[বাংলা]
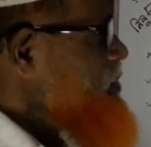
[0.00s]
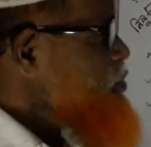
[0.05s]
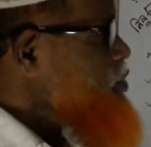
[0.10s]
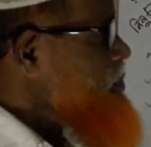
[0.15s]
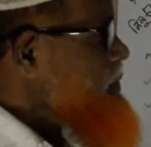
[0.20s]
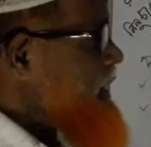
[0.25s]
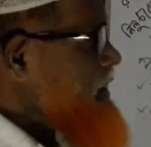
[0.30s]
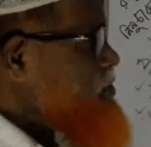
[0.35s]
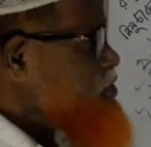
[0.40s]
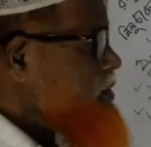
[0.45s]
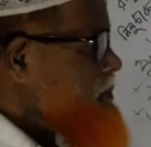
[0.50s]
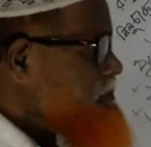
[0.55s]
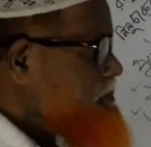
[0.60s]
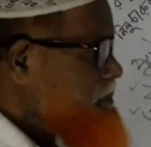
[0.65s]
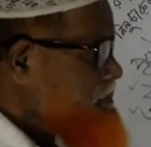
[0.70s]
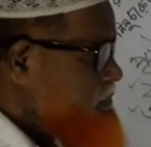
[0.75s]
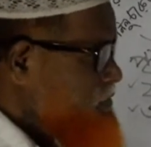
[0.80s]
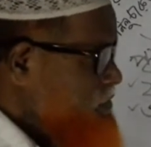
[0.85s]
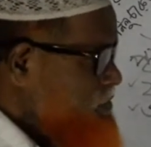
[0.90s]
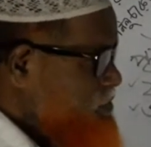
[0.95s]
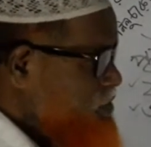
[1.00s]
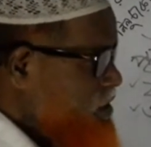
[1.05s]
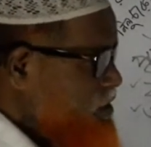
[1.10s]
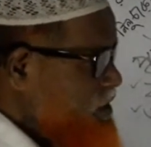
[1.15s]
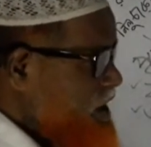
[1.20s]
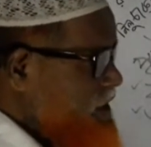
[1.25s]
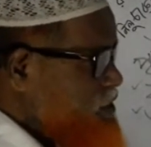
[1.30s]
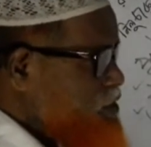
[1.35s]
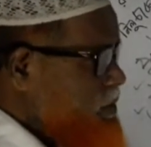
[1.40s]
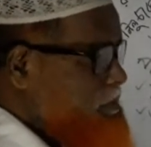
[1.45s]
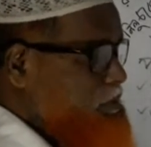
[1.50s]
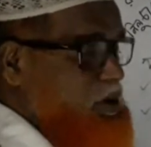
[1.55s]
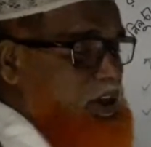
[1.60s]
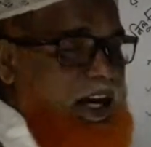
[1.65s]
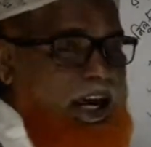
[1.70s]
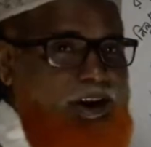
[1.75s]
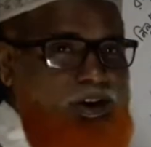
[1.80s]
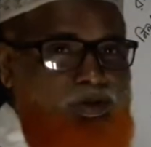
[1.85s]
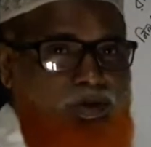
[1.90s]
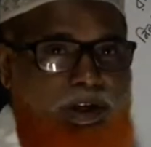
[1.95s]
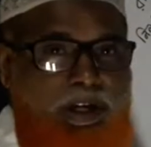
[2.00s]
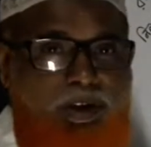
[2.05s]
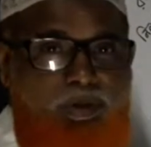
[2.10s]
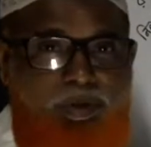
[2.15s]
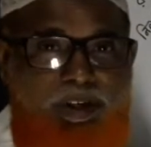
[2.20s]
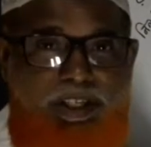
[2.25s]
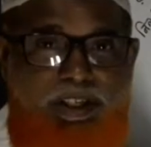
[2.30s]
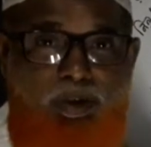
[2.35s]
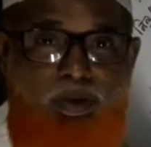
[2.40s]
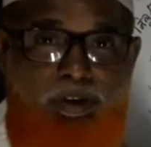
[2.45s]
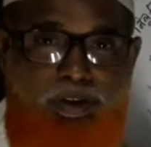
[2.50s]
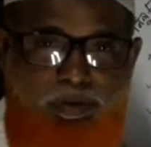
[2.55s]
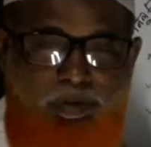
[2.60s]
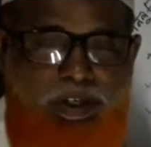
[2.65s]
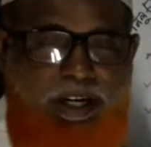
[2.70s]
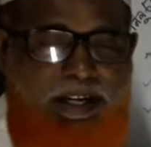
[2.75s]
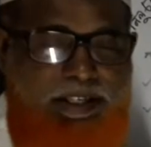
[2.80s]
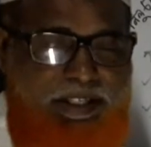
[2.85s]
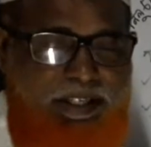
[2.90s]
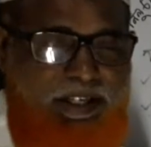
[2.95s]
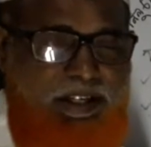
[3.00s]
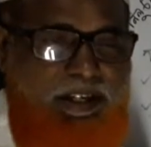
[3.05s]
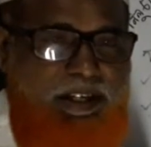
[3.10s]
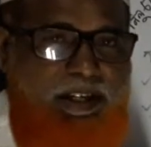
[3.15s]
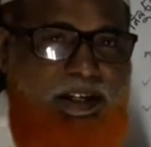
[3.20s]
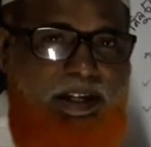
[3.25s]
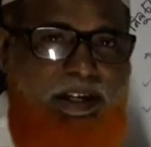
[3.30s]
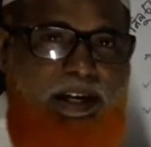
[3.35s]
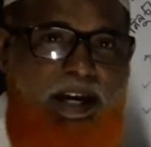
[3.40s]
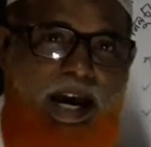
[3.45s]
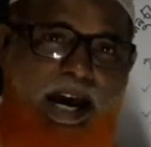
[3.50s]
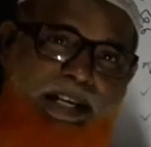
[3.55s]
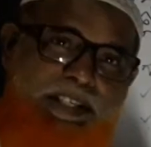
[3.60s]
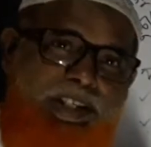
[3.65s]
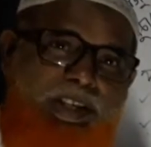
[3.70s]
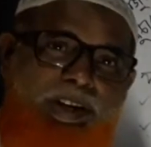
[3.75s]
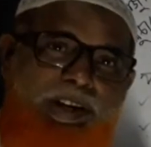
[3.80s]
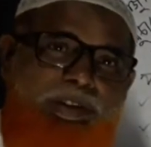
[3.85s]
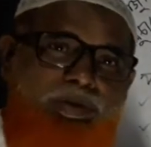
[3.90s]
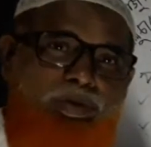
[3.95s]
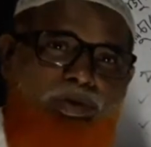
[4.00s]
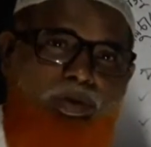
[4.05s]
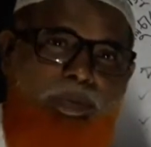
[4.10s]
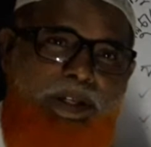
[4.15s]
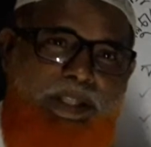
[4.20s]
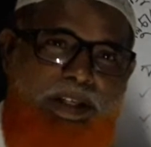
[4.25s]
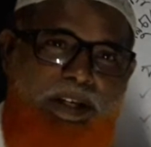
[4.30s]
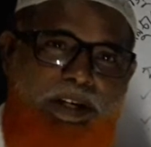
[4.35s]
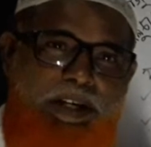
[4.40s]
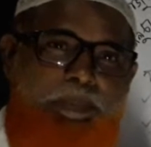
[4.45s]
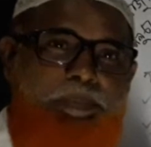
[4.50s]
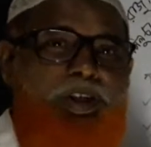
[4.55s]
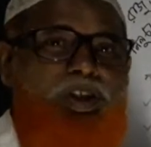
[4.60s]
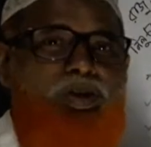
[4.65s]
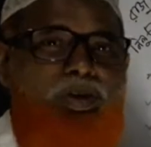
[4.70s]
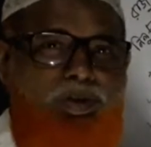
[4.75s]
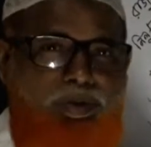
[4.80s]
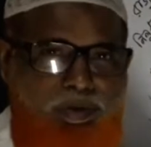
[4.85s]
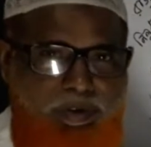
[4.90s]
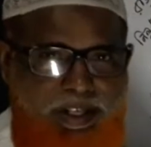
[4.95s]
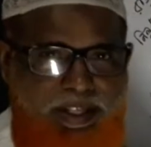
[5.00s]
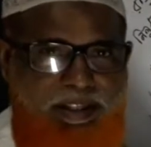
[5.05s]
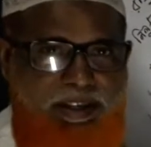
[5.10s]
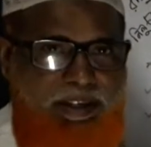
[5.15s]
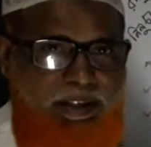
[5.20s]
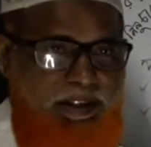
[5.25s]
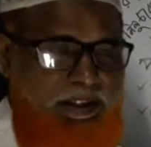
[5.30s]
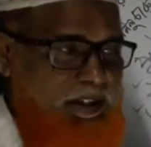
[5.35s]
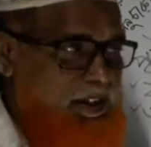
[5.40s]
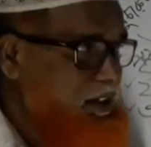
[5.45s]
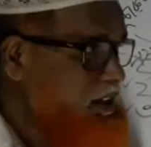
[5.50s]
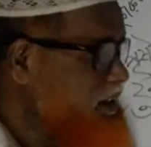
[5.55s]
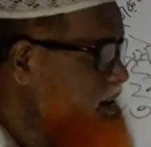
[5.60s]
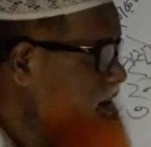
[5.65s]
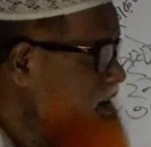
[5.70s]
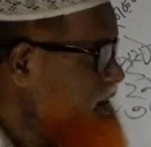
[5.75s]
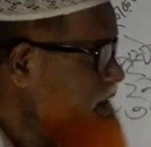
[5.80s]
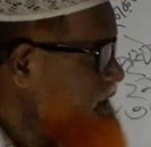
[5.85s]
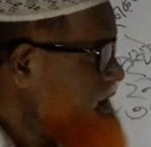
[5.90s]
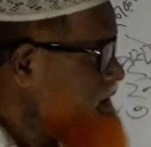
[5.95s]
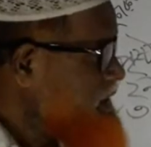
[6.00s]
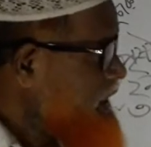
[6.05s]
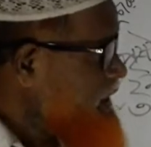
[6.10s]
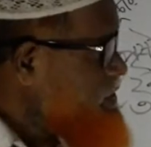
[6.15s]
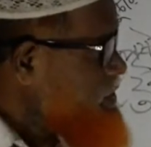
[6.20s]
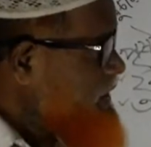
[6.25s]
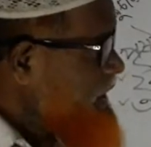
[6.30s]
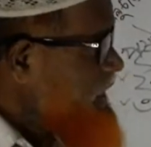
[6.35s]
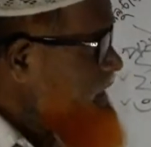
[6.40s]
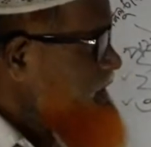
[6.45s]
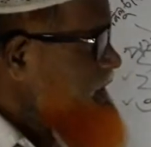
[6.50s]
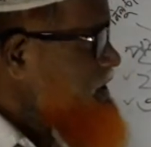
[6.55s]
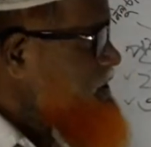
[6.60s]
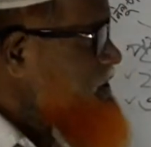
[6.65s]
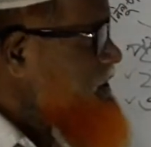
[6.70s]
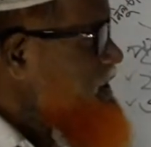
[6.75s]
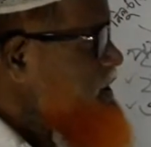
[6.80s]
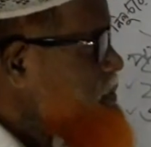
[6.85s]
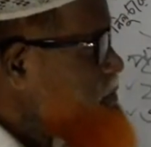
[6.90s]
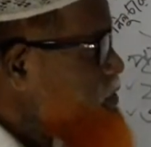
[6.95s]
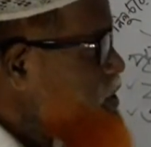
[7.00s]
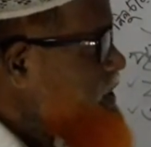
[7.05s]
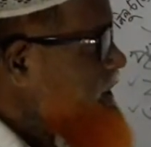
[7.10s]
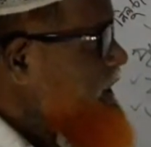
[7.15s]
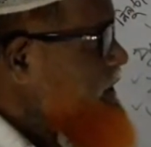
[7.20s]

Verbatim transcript: রোমান সংখ্যা সম্পর্কে আলোচনা করেছি গত ক্লাসে আজকে একটু তোমাদের রিভিশন করে দিই দেখো একটা জিনিস মনে